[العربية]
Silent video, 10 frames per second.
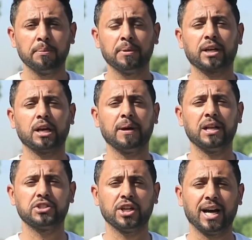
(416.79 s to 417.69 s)
من قبل
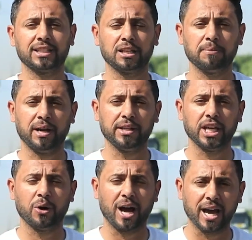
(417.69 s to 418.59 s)
الجهات
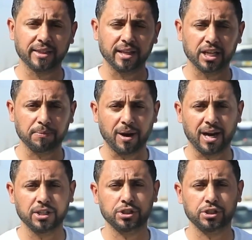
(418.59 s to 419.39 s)
المعنية وأيضا إكمال